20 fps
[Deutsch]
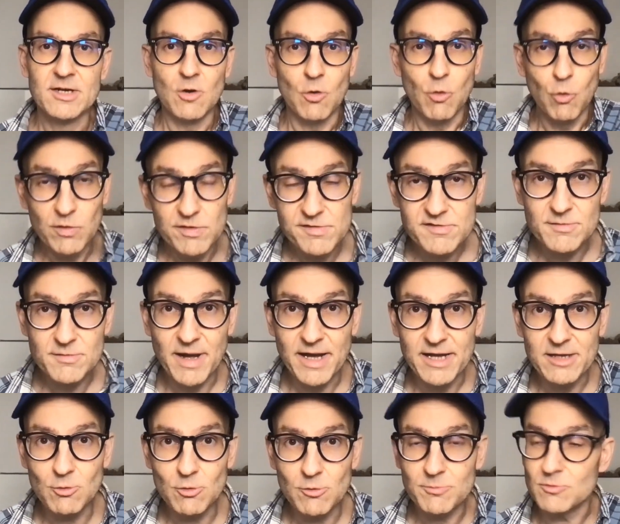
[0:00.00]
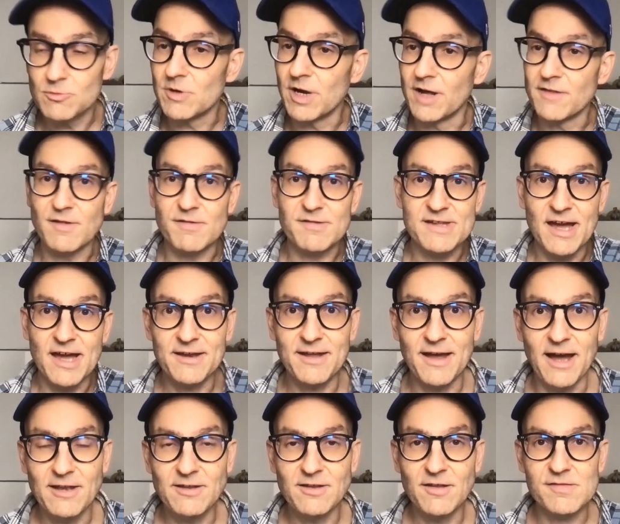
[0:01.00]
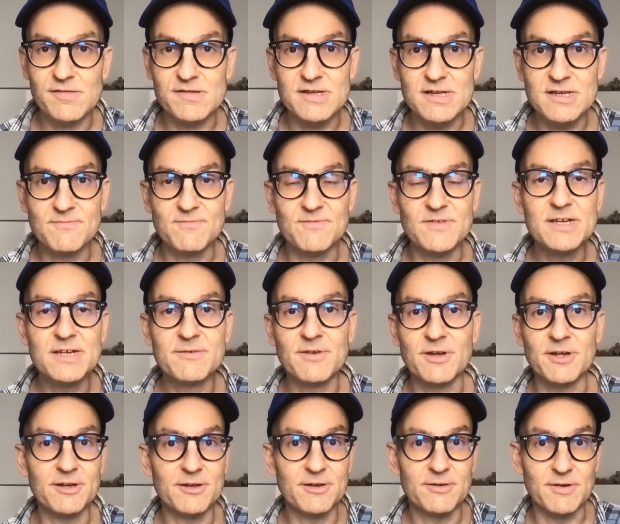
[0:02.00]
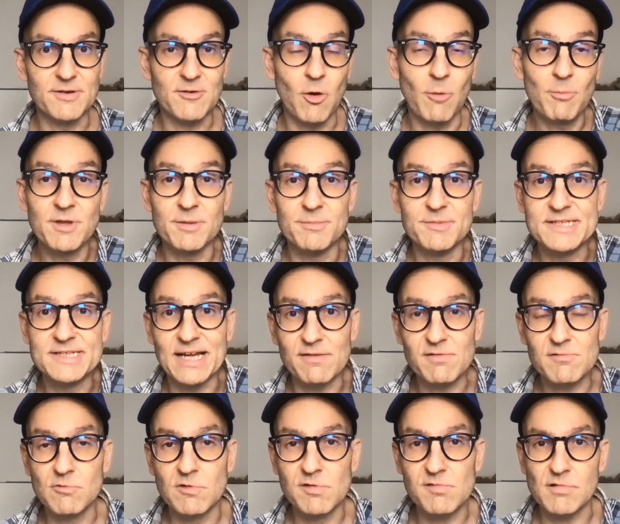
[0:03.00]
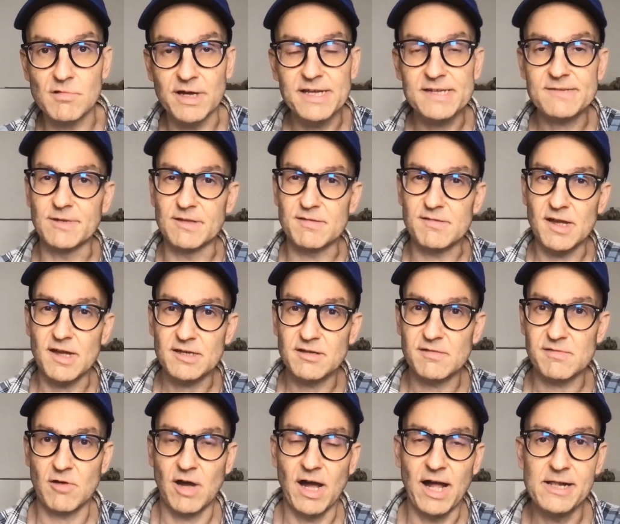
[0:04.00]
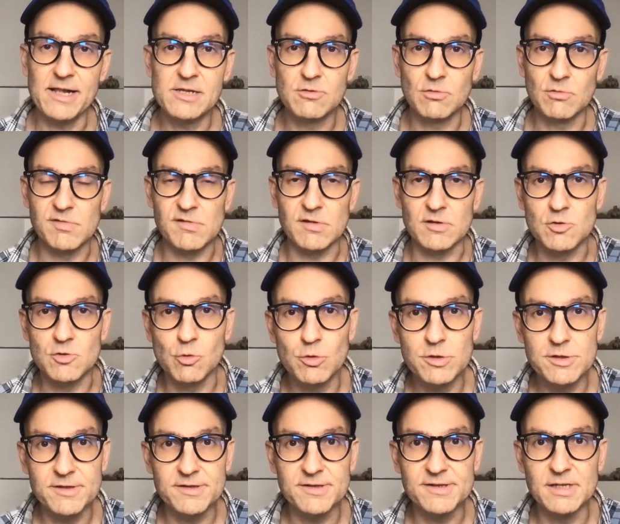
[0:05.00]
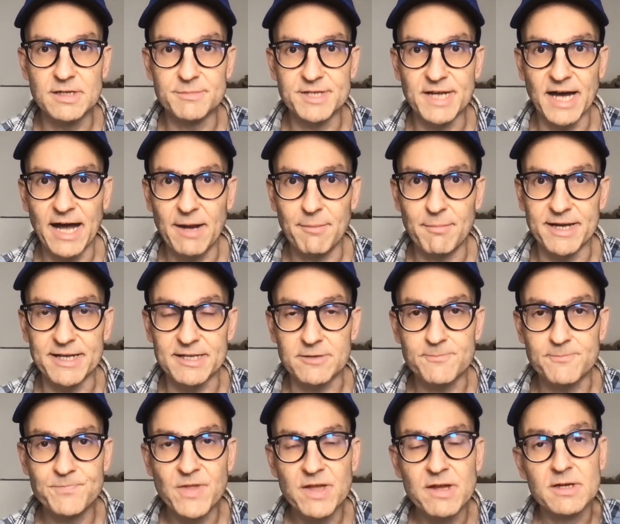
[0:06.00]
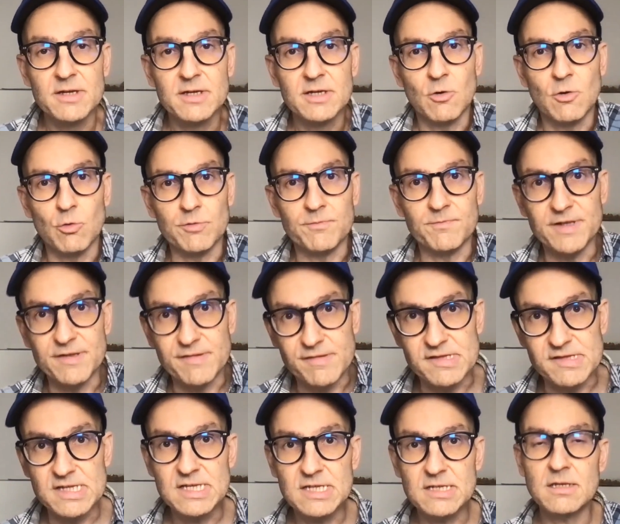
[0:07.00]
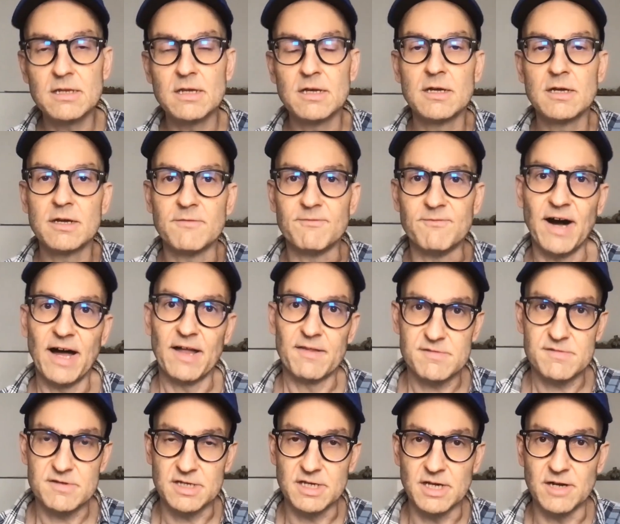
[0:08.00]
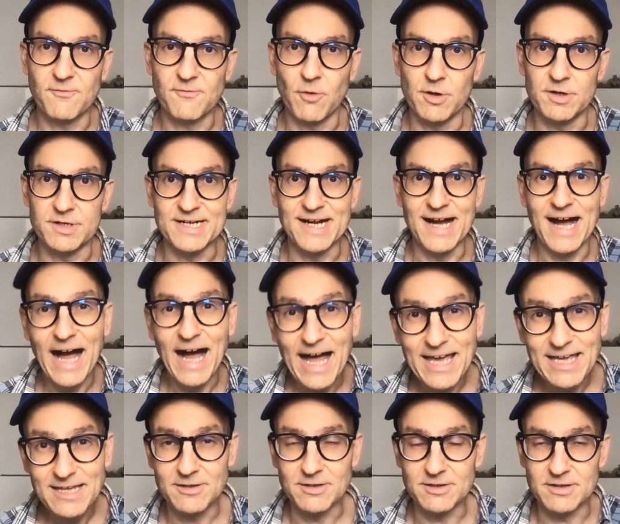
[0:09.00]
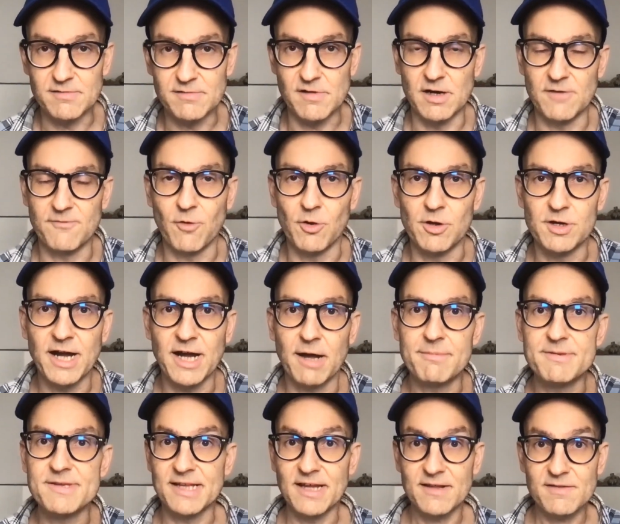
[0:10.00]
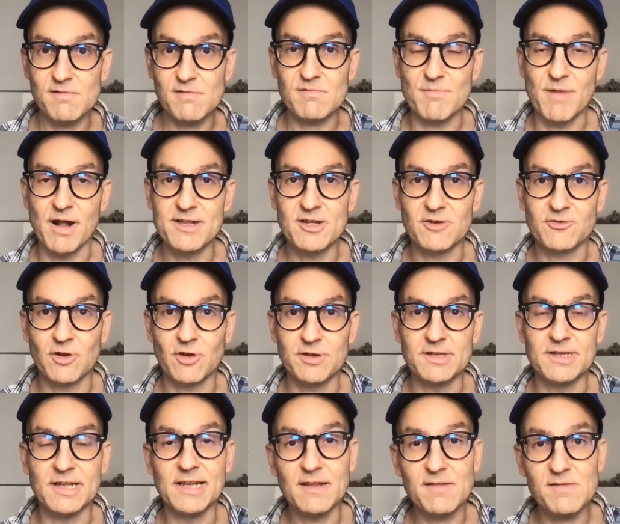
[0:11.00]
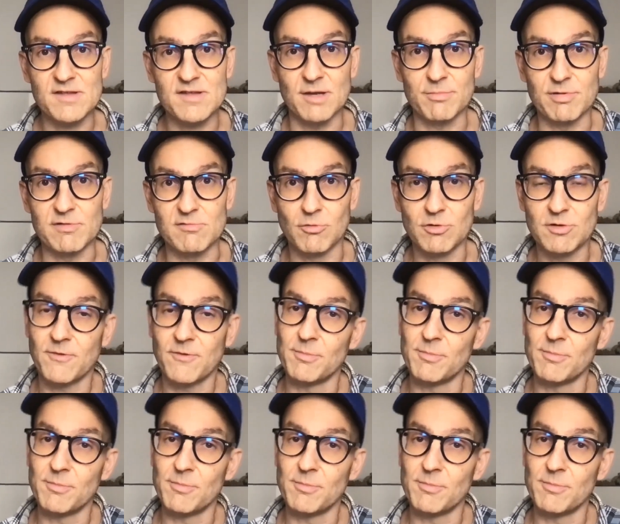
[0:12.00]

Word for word: unsere Meinung. Du kannst es gerne anders sehen. Wir äh, kommen damit ganz gut zurecht. Wir zeigen das auch allen unseren Kunden, die damit arbeiten. Und wir sehen wahnsinnige Erfolge. Einen dieser Erfolge habe ich letztes Mal ja schon in der letzten Episode vom